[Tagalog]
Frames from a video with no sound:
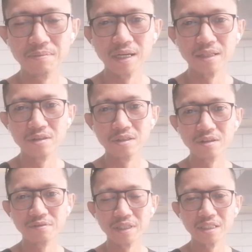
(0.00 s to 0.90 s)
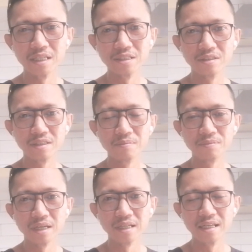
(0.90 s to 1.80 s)
Pala doon yung conversation,
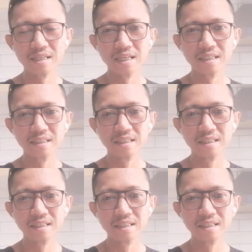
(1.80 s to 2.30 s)
something, ganyan.